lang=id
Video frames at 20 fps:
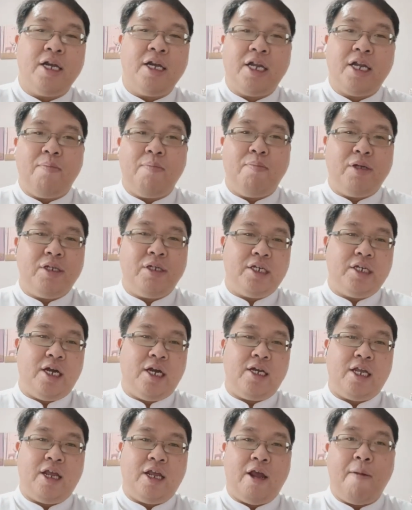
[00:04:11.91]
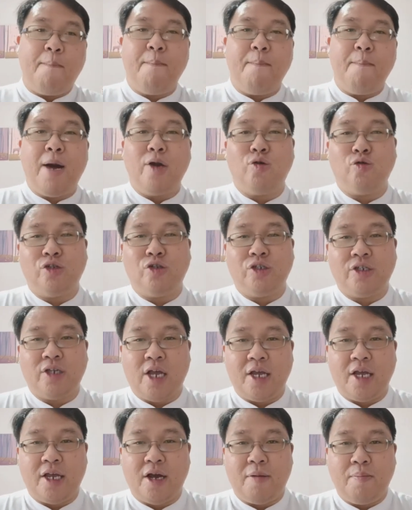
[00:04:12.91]
dan menjadi
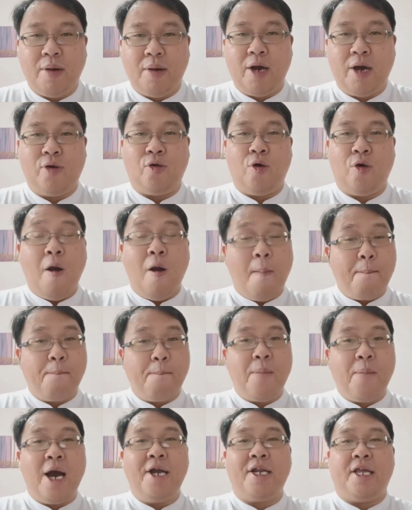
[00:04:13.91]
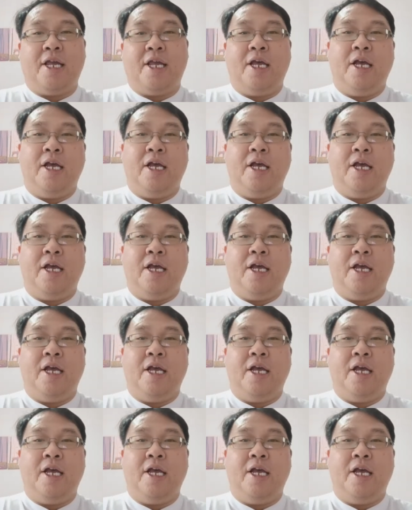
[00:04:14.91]
manusia yang baru. Mari